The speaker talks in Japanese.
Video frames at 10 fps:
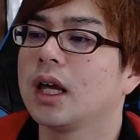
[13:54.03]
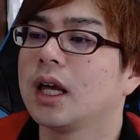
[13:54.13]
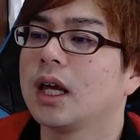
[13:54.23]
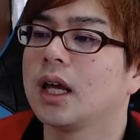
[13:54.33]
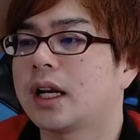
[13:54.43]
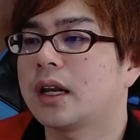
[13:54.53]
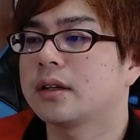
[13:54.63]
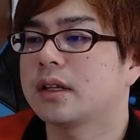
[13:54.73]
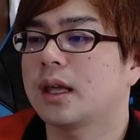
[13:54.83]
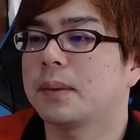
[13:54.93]
考えられる
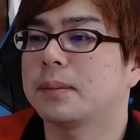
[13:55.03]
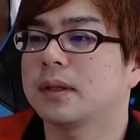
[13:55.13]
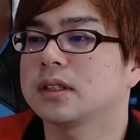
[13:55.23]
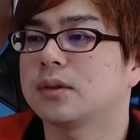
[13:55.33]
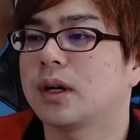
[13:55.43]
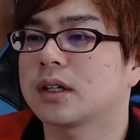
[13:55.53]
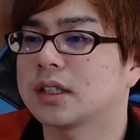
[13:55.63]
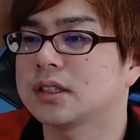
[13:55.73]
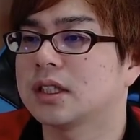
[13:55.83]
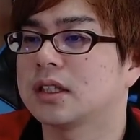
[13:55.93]
んで、まあ、今のうち
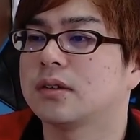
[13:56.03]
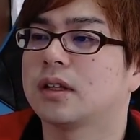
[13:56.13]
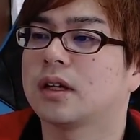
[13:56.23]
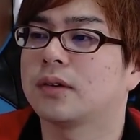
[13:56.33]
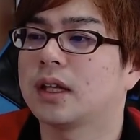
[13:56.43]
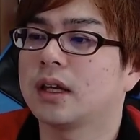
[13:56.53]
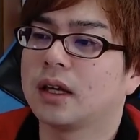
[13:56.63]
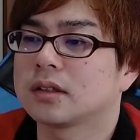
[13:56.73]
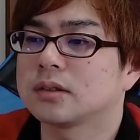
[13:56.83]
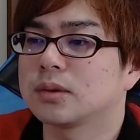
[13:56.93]
580円っていう値段をね
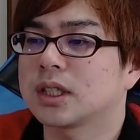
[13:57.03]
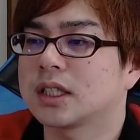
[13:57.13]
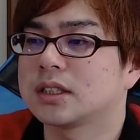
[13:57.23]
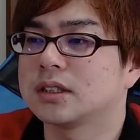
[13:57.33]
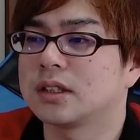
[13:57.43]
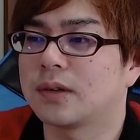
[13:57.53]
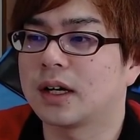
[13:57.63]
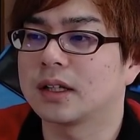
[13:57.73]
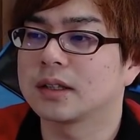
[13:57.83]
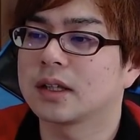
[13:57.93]
ちょっとおしゃれするのに
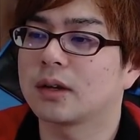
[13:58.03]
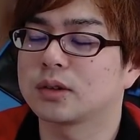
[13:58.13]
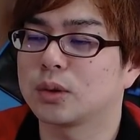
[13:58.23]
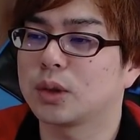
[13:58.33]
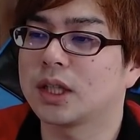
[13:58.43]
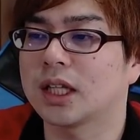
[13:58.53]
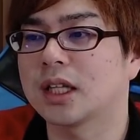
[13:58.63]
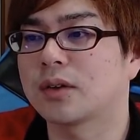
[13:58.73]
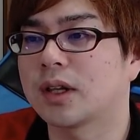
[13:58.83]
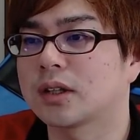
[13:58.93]
は結構ちょうどいい値段な
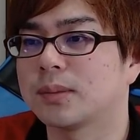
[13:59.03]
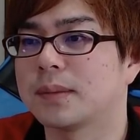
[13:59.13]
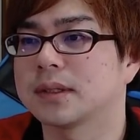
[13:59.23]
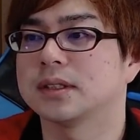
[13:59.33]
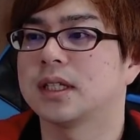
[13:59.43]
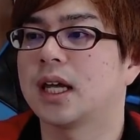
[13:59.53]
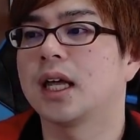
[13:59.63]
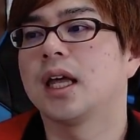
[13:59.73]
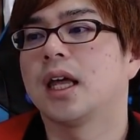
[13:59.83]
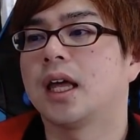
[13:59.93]
のかなと思いますんで、
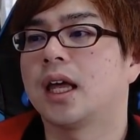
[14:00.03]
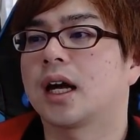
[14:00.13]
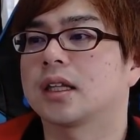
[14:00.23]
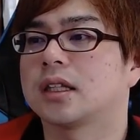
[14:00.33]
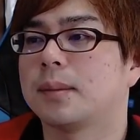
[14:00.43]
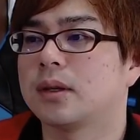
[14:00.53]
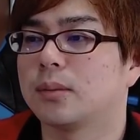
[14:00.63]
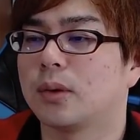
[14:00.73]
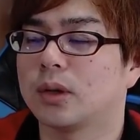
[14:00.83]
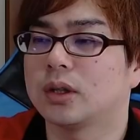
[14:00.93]
えー、買ってみるの
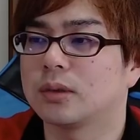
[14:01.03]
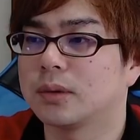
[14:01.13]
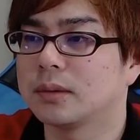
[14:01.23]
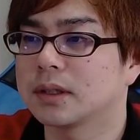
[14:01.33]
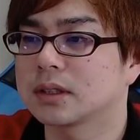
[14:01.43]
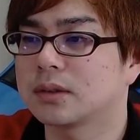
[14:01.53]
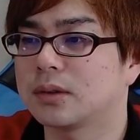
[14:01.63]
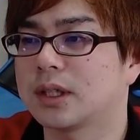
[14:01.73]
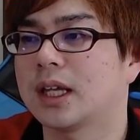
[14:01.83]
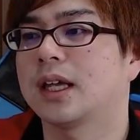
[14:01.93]
もいと思います考
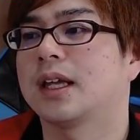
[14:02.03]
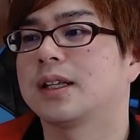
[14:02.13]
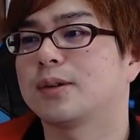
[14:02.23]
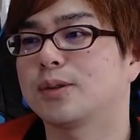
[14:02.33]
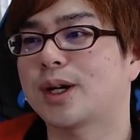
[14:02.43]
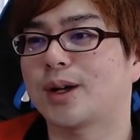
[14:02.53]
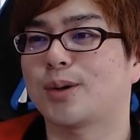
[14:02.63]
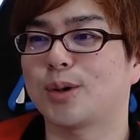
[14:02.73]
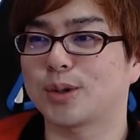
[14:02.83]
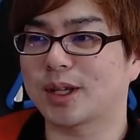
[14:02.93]
慮ねこの考
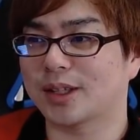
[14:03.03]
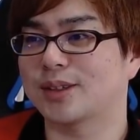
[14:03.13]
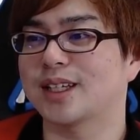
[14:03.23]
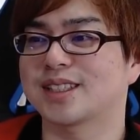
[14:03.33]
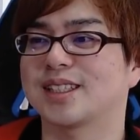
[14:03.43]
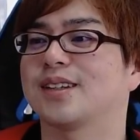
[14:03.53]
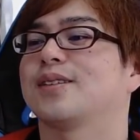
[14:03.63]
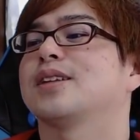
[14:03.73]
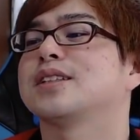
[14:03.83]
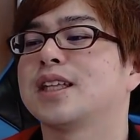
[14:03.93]
慮ってカード大好きって
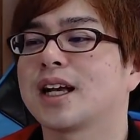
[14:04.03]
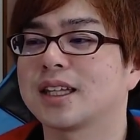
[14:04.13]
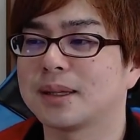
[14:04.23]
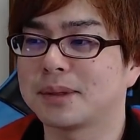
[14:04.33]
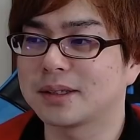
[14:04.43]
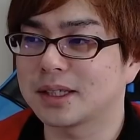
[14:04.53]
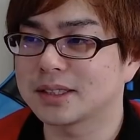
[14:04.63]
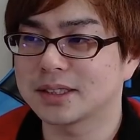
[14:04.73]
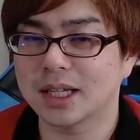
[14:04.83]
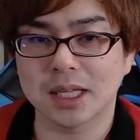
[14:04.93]
人はぜひ、ね、買ってみてくだ
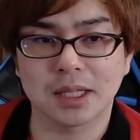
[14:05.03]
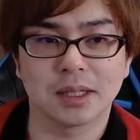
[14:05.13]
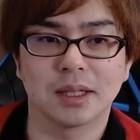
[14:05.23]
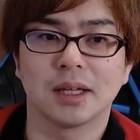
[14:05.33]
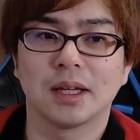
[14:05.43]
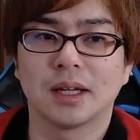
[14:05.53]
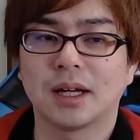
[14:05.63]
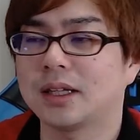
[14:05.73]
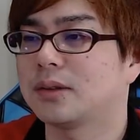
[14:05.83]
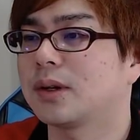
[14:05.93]
さい
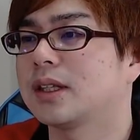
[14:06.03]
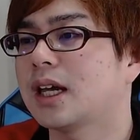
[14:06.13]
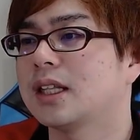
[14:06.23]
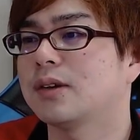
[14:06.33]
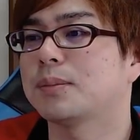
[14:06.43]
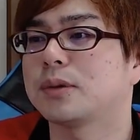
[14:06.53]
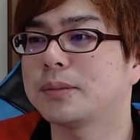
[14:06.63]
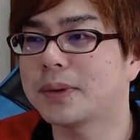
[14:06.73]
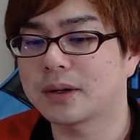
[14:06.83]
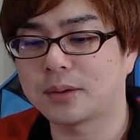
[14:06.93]
はいというわけで第2位はプロモ
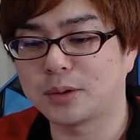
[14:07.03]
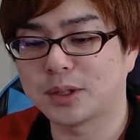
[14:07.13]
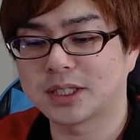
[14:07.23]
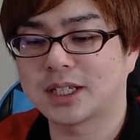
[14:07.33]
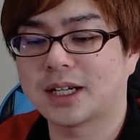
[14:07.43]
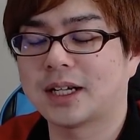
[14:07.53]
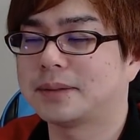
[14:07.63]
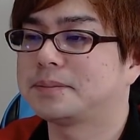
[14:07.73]
版考慮でした